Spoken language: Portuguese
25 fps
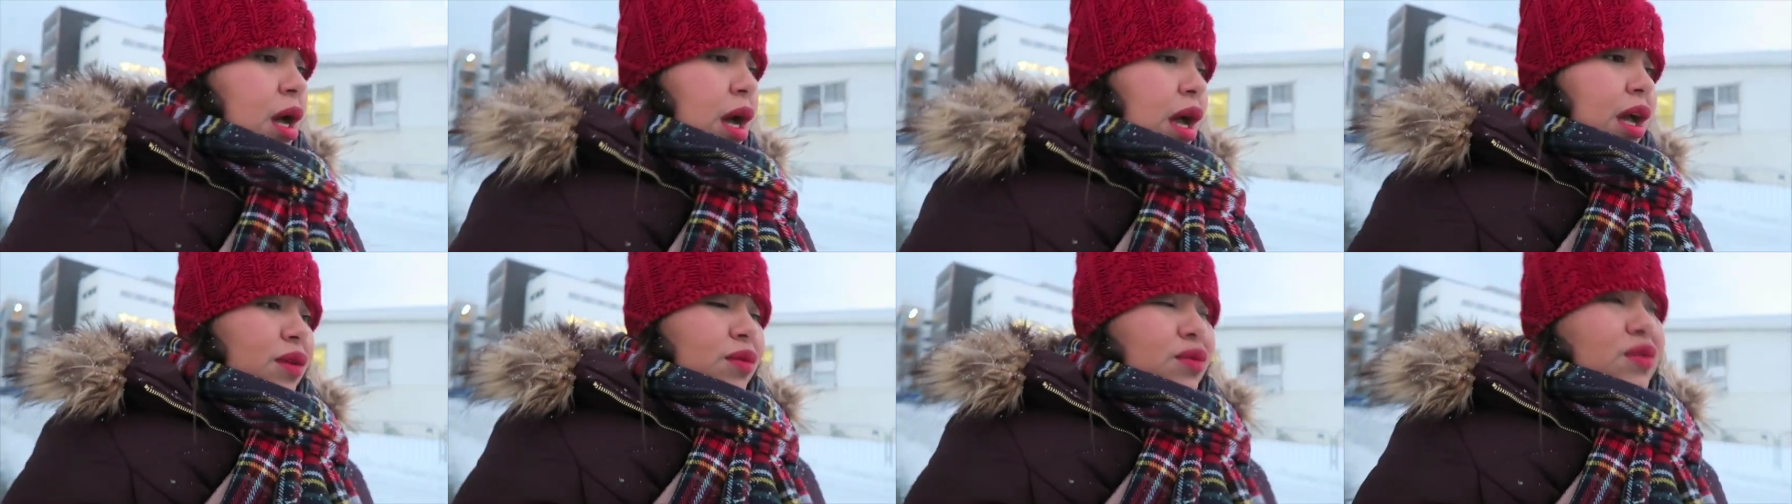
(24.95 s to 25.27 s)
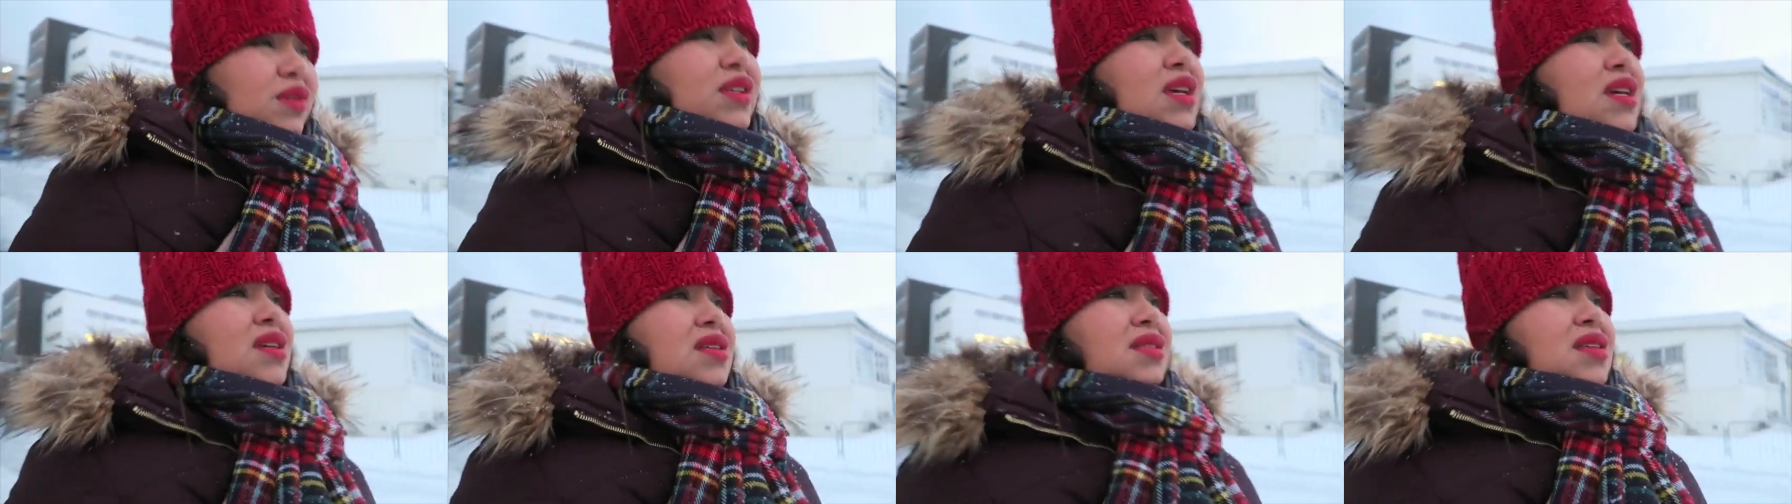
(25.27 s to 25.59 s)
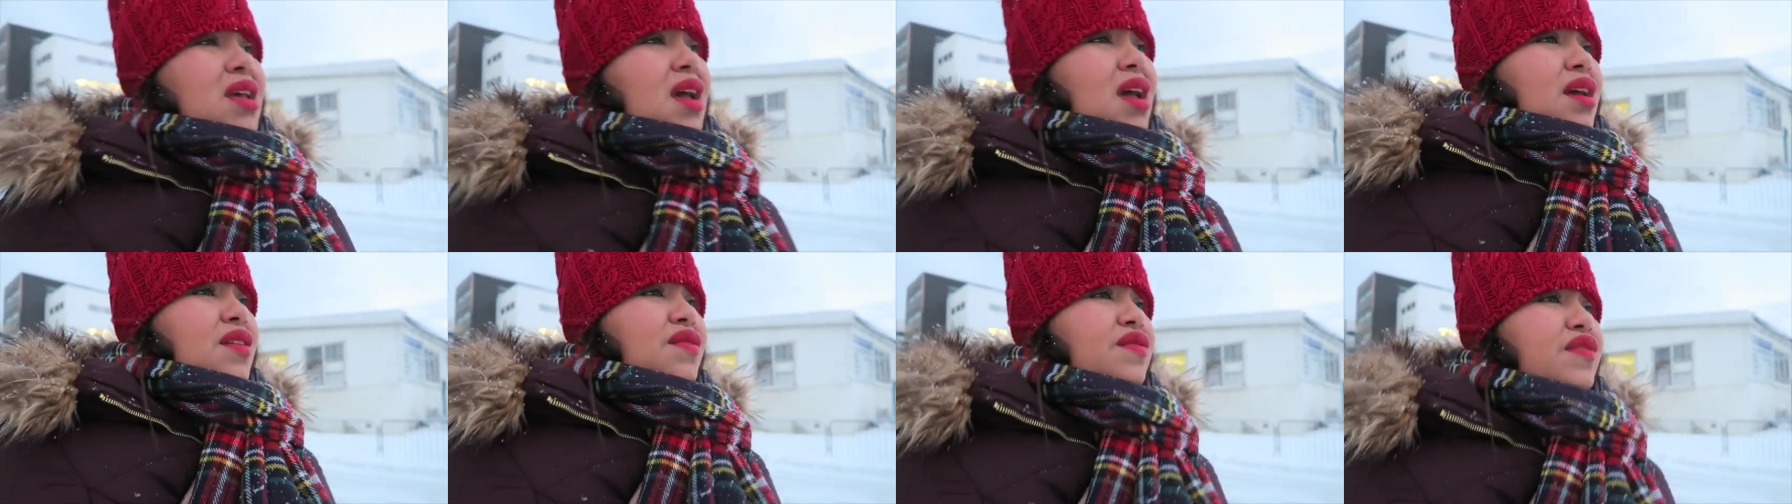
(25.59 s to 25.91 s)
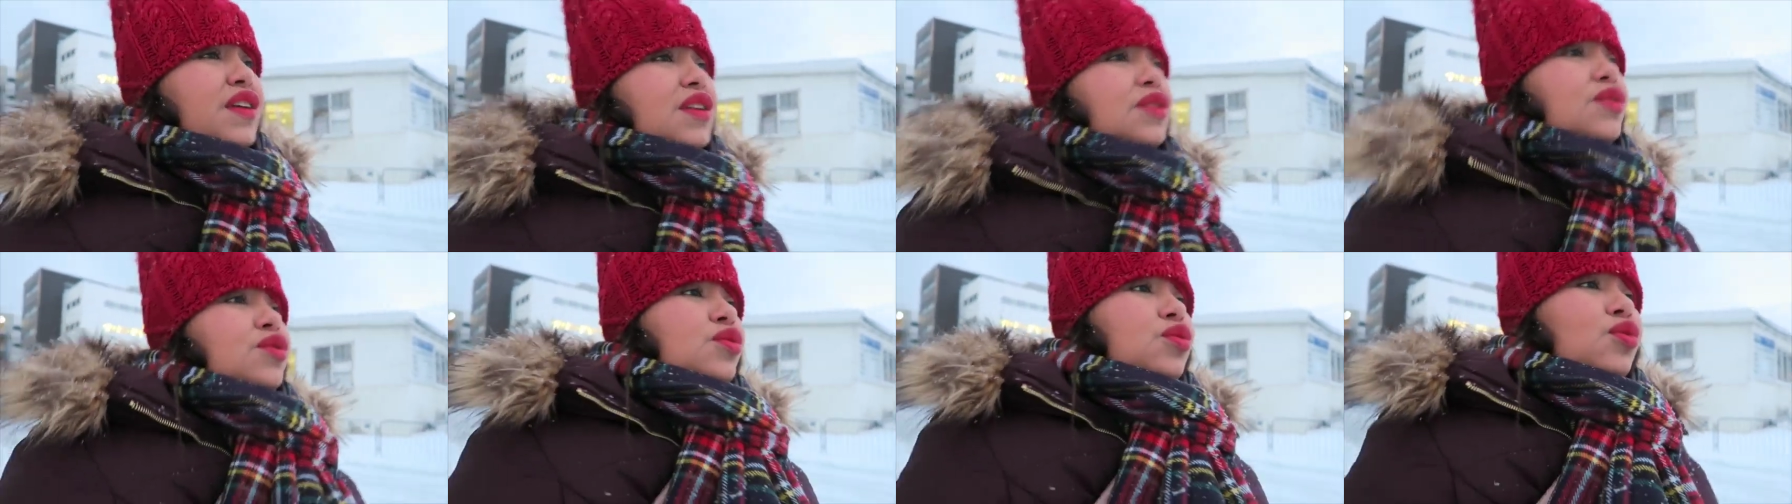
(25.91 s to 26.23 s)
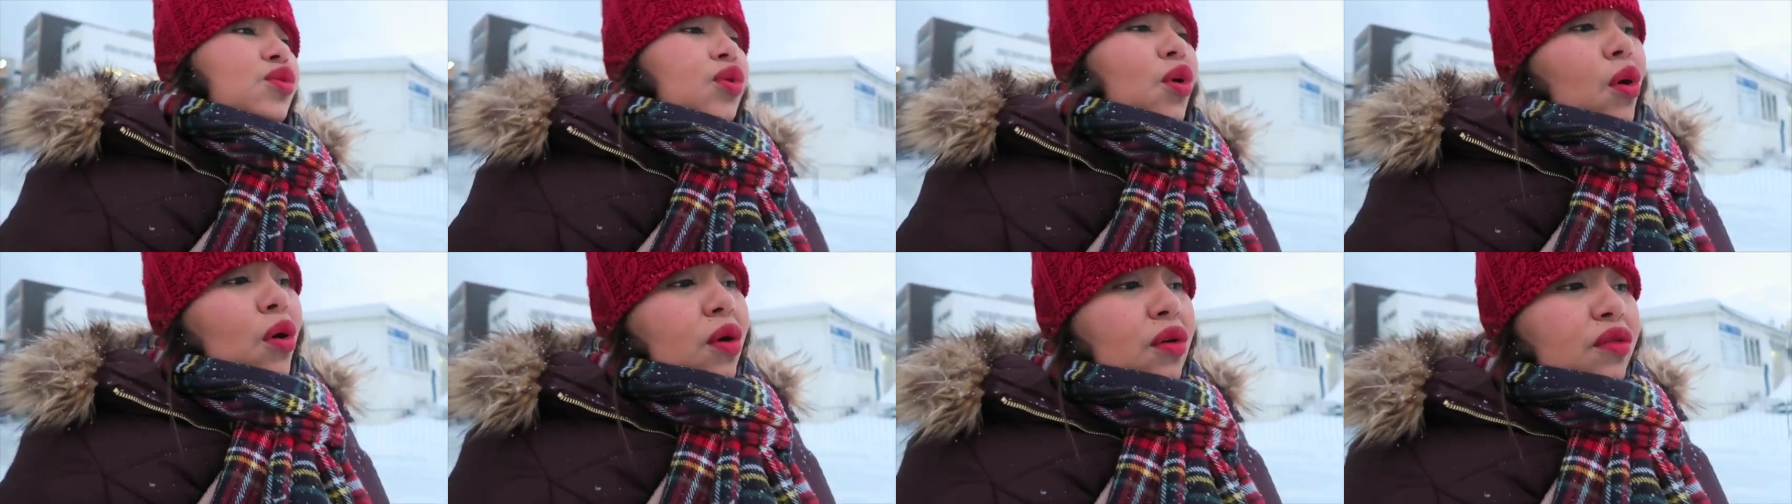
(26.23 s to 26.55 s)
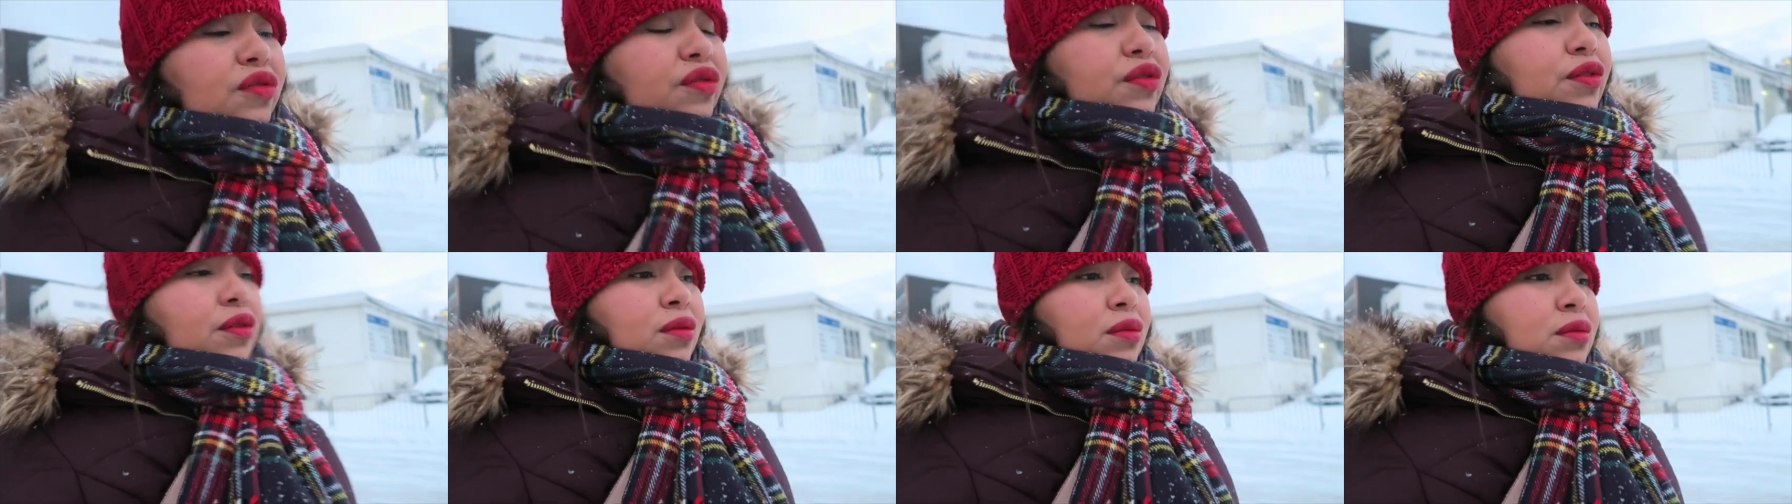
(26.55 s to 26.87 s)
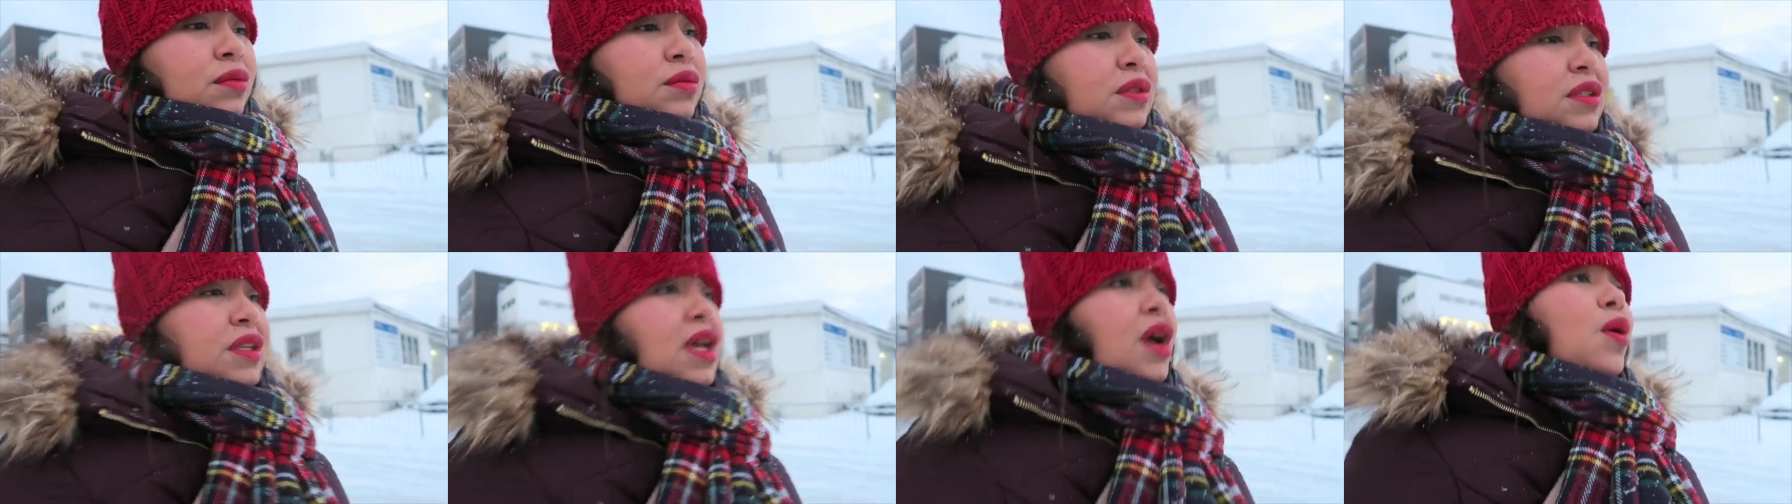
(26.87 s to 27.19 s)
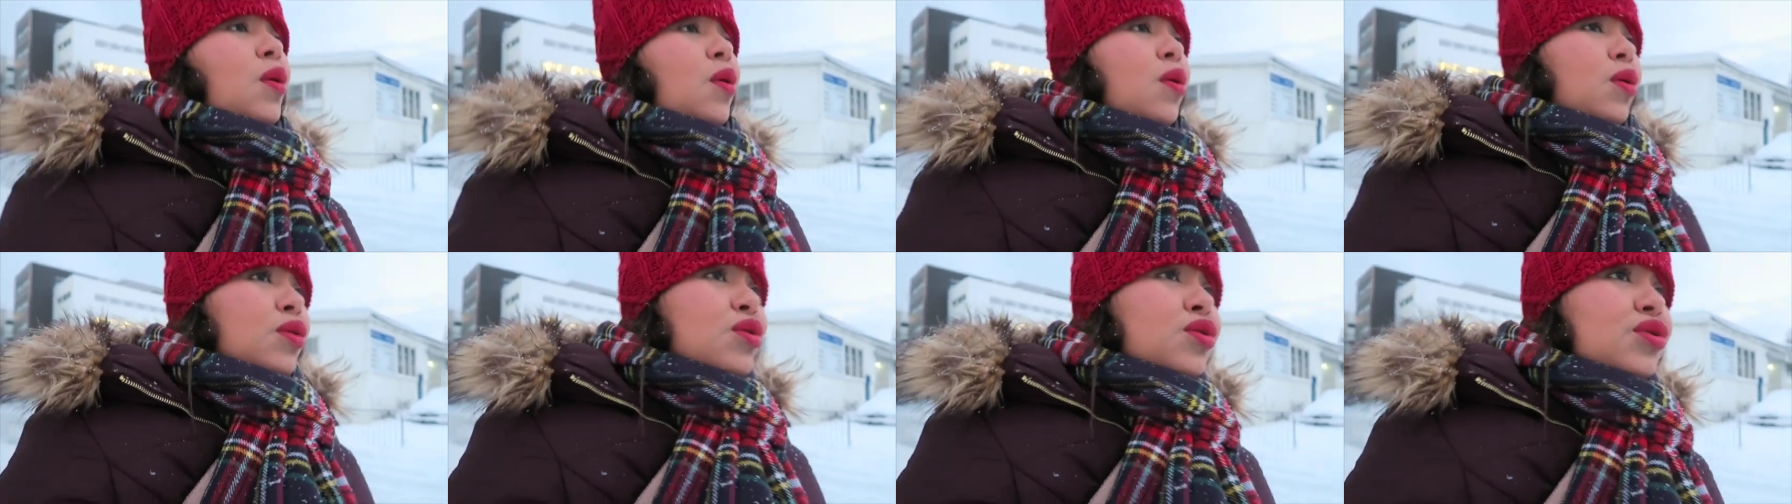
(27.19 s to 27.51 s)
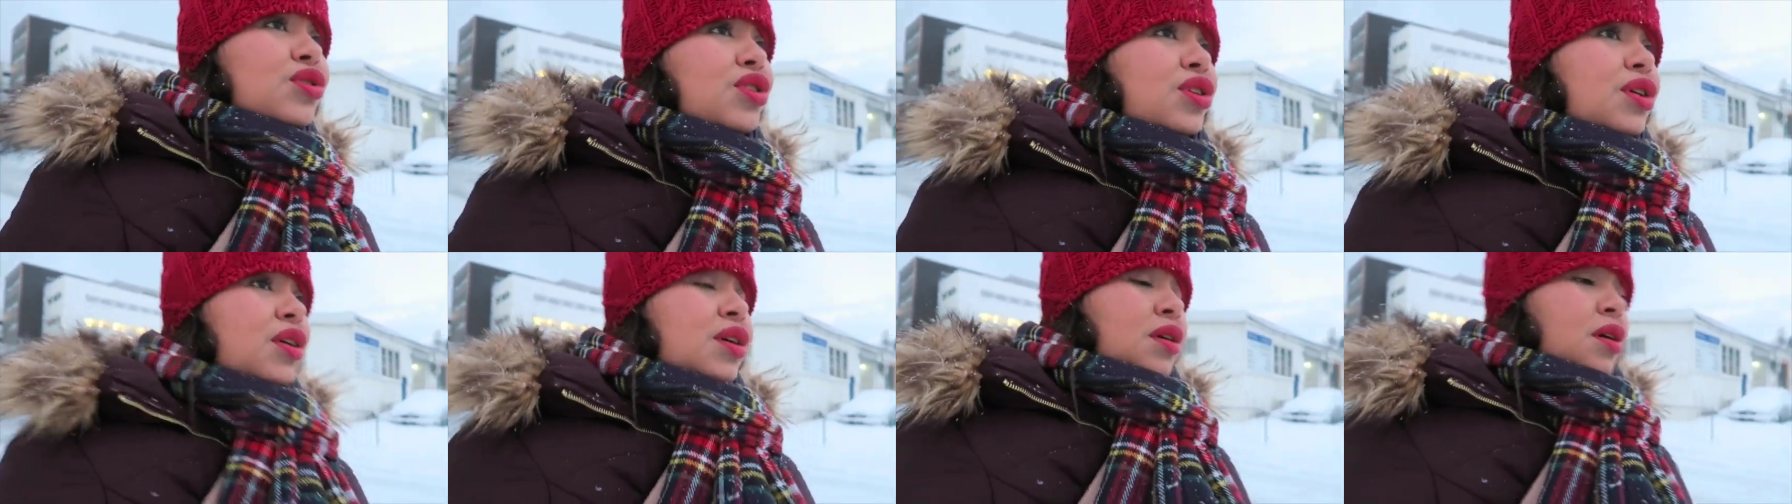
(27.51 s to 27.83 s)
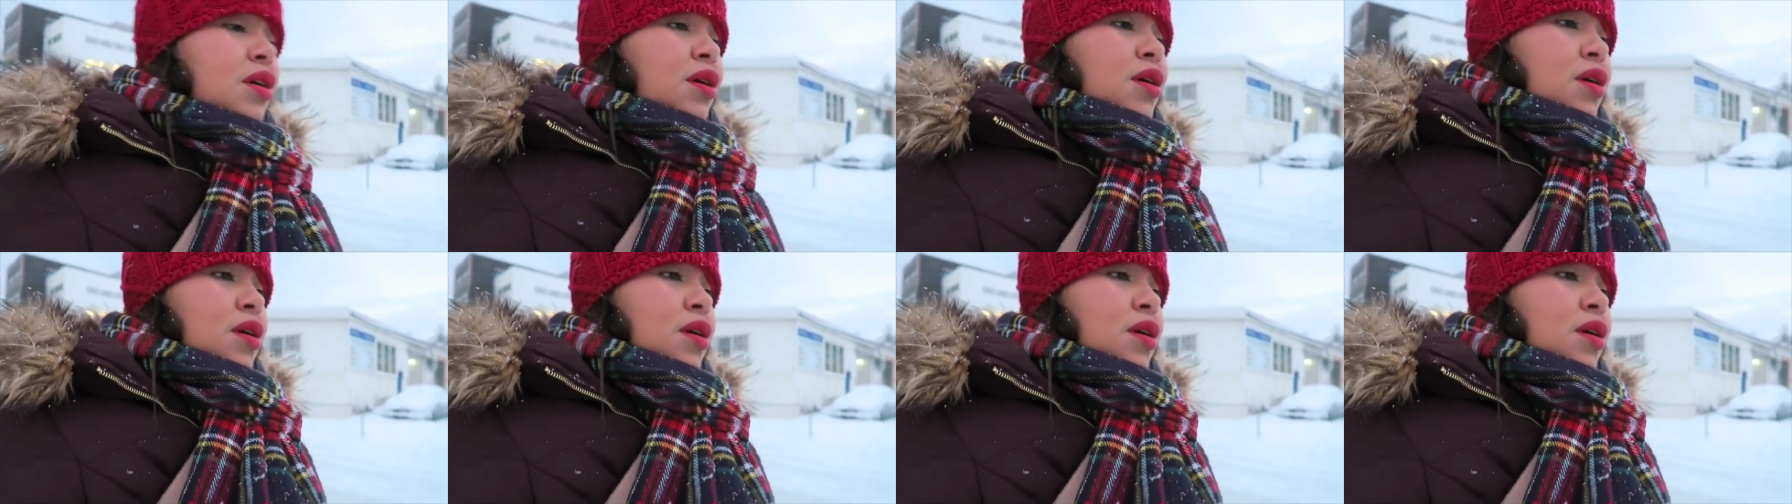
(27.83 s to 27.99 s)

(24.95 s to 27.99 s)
Aí eu não sei se é evento novo, se é hoje,